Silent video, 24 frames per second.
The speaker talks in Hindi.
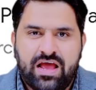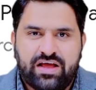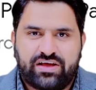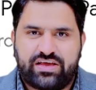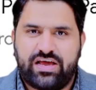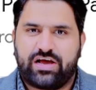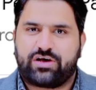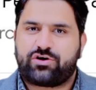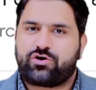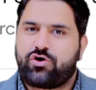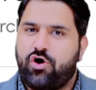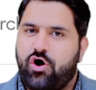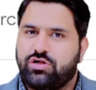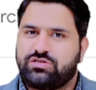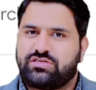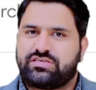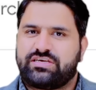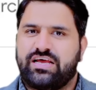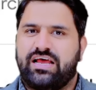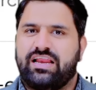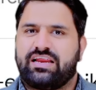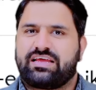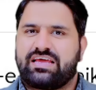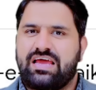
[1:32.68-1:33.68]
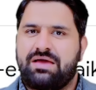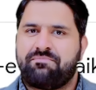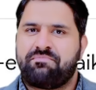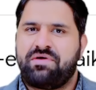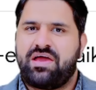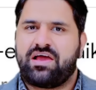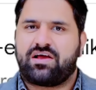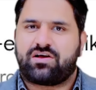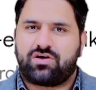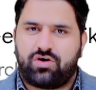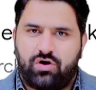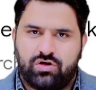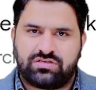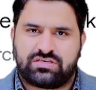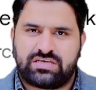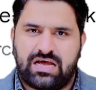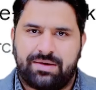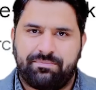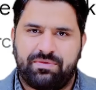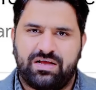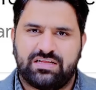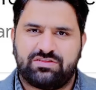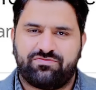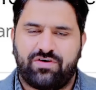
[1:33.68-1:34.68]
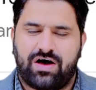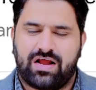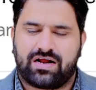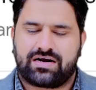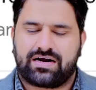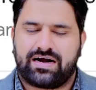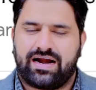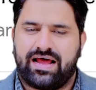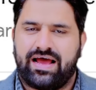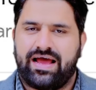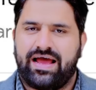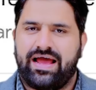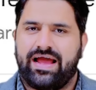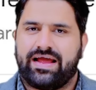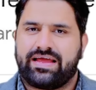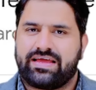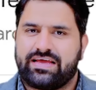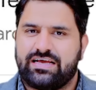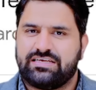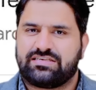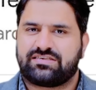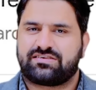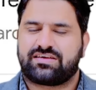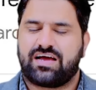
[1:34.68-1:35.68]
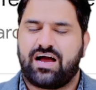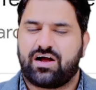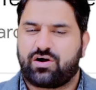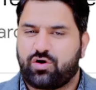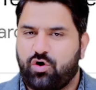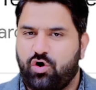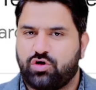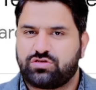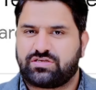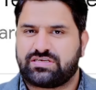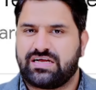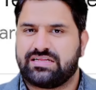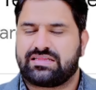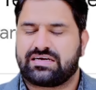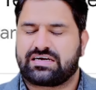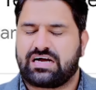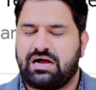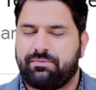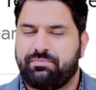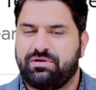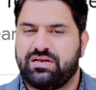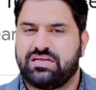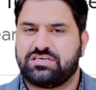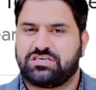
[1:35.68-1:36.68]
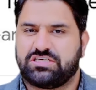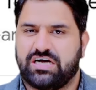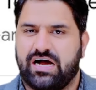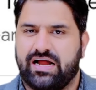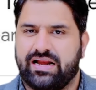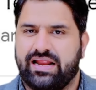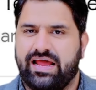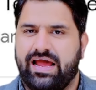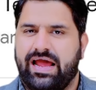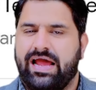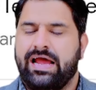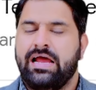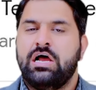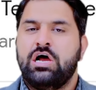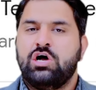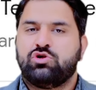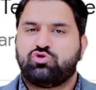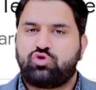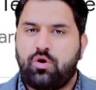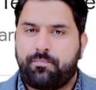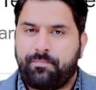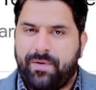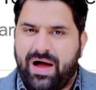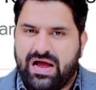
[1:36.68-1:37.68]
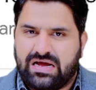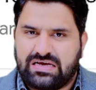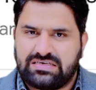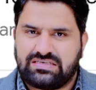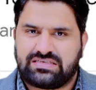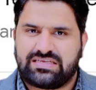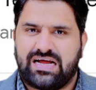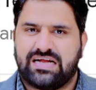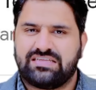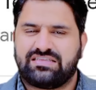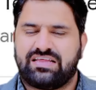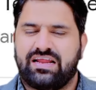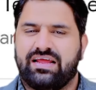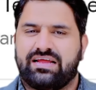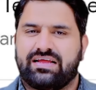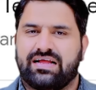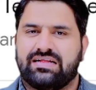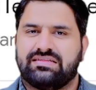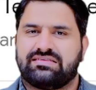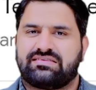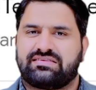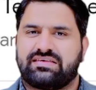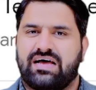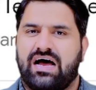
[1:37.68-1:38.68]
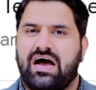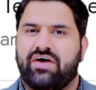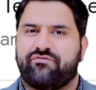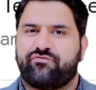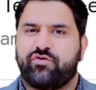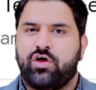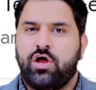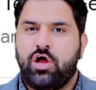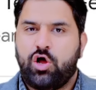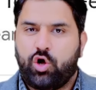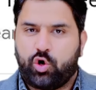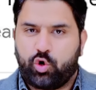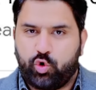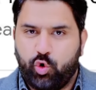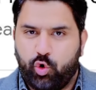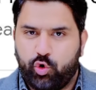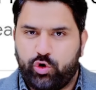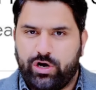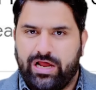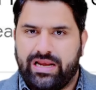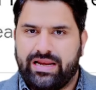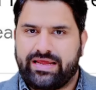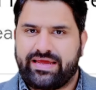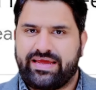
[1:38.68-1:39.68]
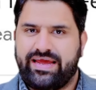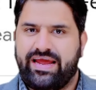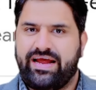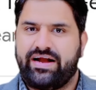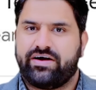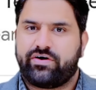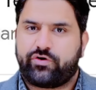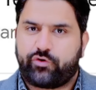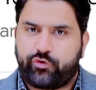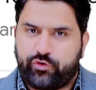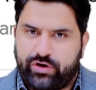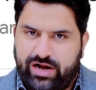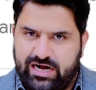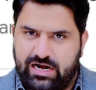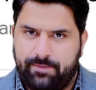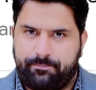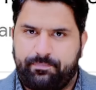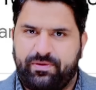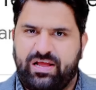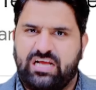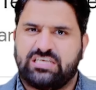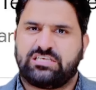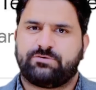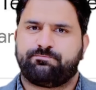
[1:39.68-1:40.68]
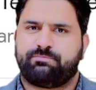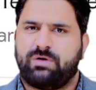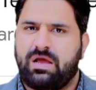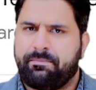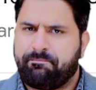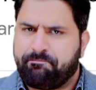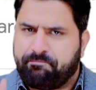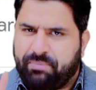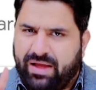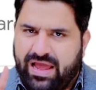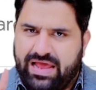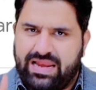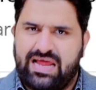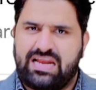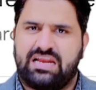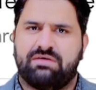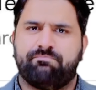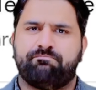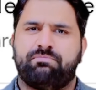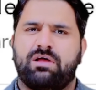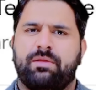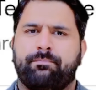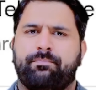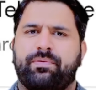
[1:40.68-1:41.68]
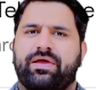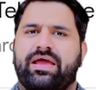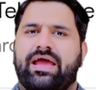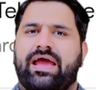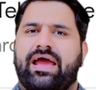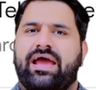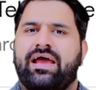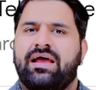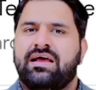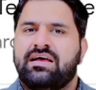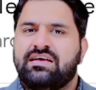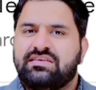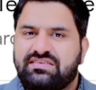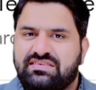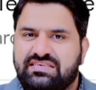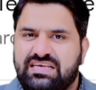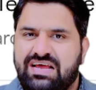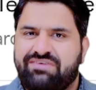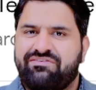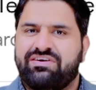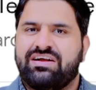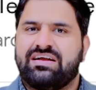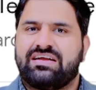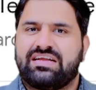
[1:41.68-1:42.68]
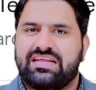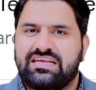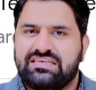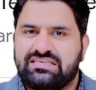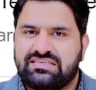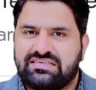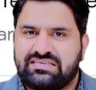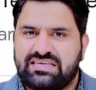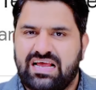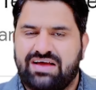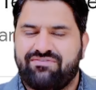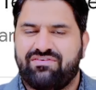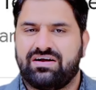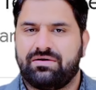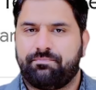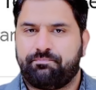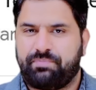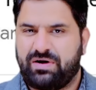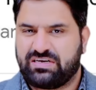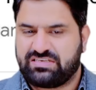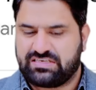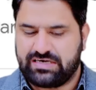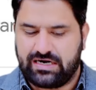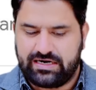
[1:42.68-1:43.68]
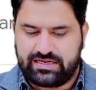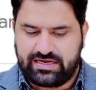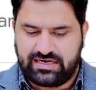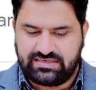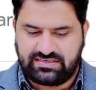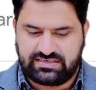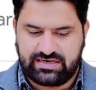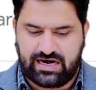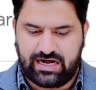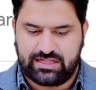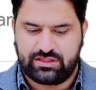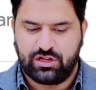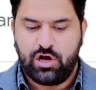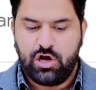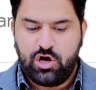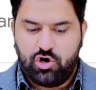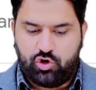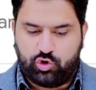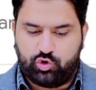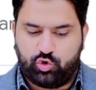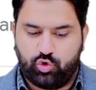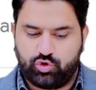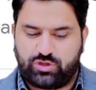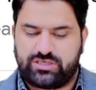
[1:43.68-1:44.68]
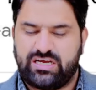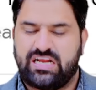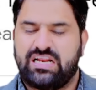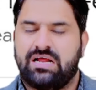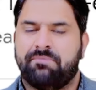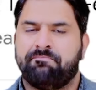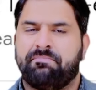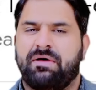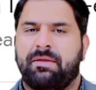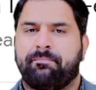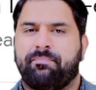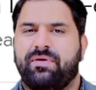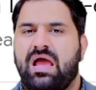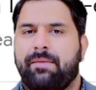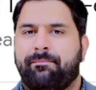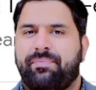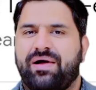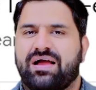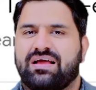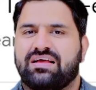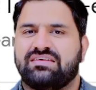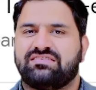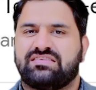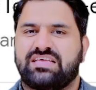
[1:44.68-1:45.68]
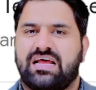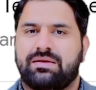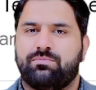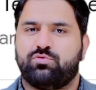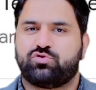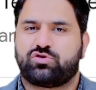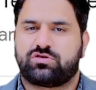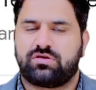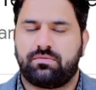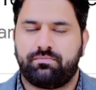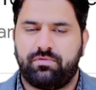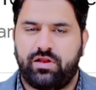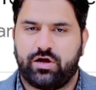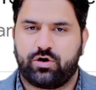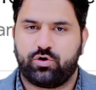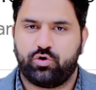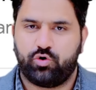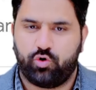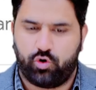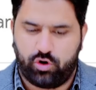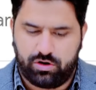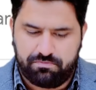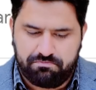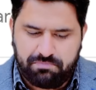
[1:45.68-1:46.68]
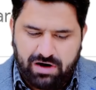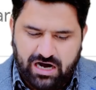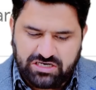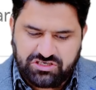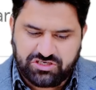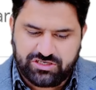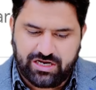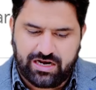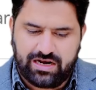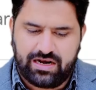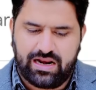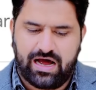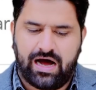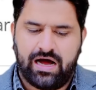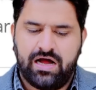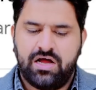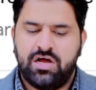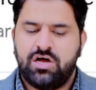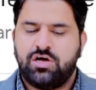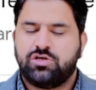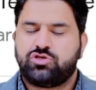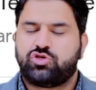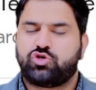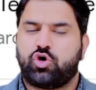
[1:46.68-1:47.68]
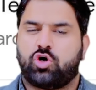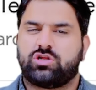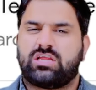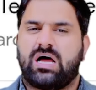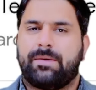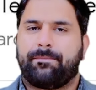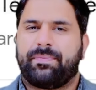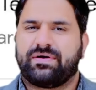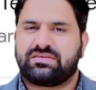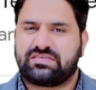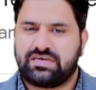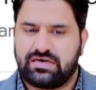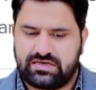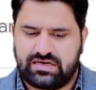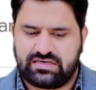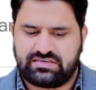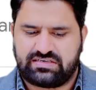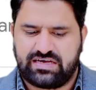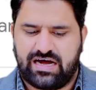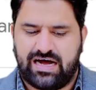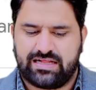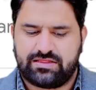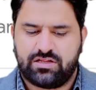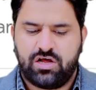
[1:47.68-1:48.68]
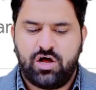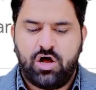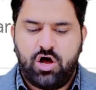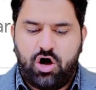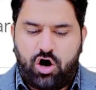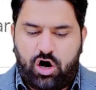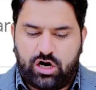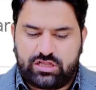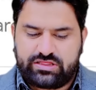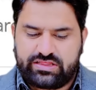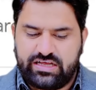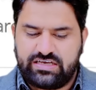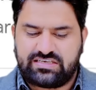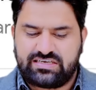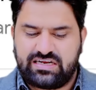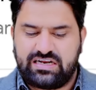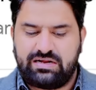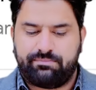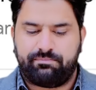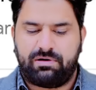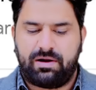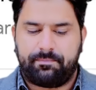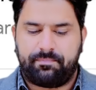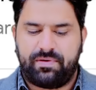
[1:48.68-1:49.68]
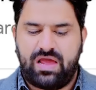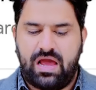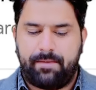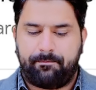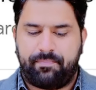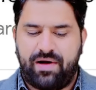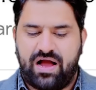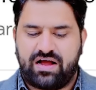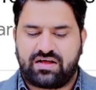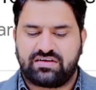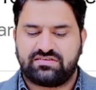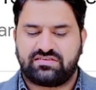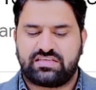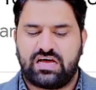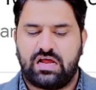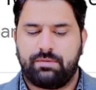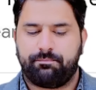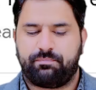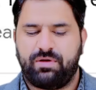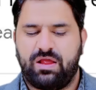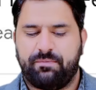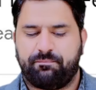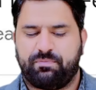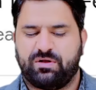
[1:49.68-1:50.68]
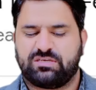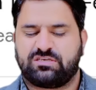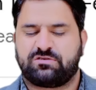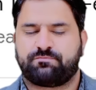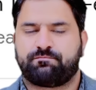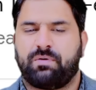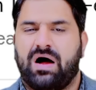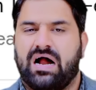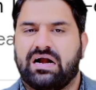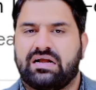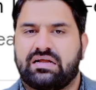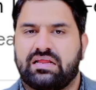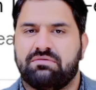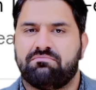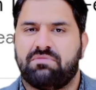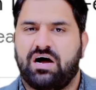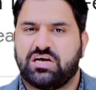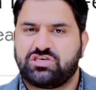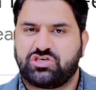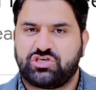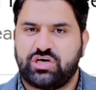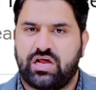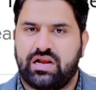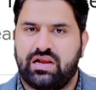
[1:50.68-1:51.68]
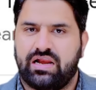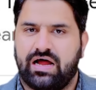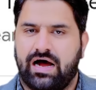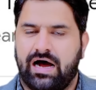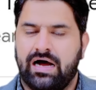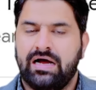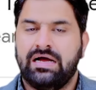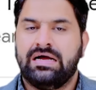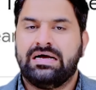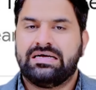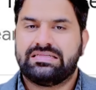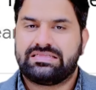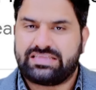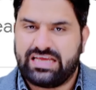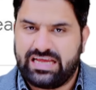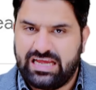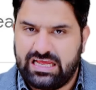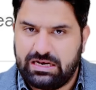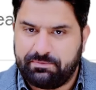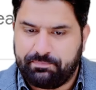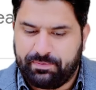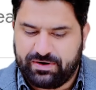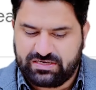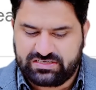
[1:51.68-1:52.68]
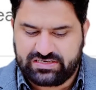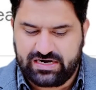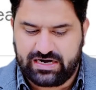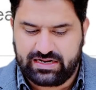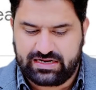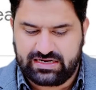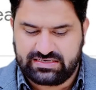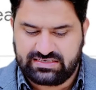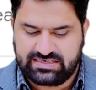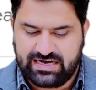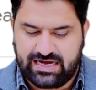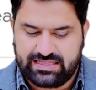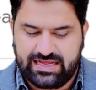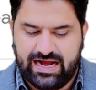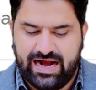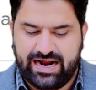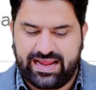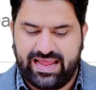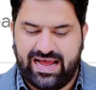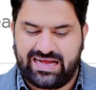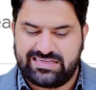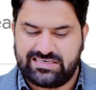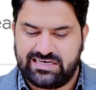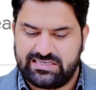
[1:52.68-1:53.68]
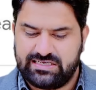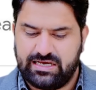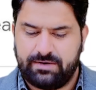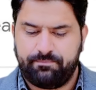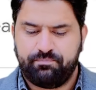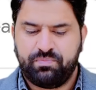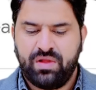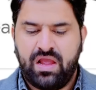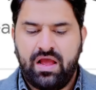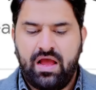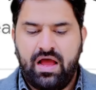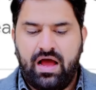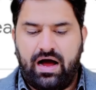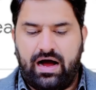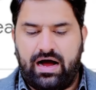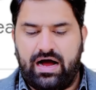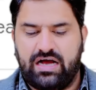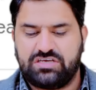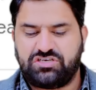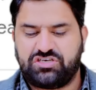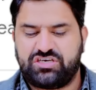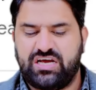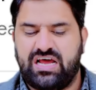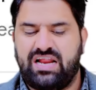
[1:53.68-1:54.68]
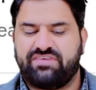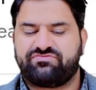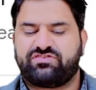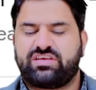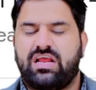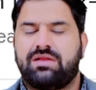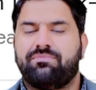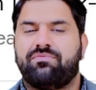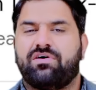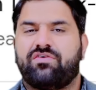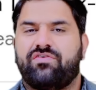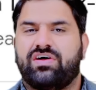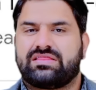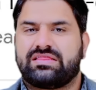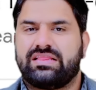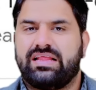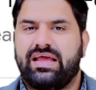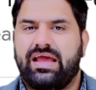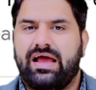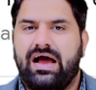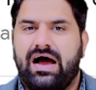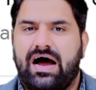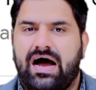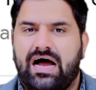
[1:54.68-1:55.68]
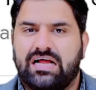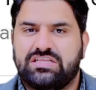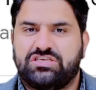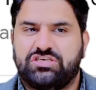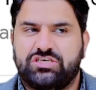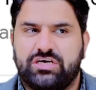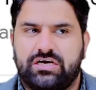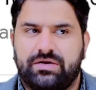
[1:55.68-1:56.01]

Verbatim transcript: कि कौन से हल्के में कौन सा उम्मीदवार खड़ा है किसका कौन सा इंतबी निशान है तो पाकिस्तान तरीके इंसाफ गूगल के ट्रेंड पेज पे पहले नंबर पे है 77 परसेंट के साथ दूसरे नंबर पे है पाकिस्तान मुस्लिम लीग नून माशाला चौदह परसेंट के साथ और तीसरे नंबर पे है पाकिस्तान पीपल्स पार्टी माशाला तीन परसेंट के साथ आगे आ जाए जी शेर अफसल मरवत ने आज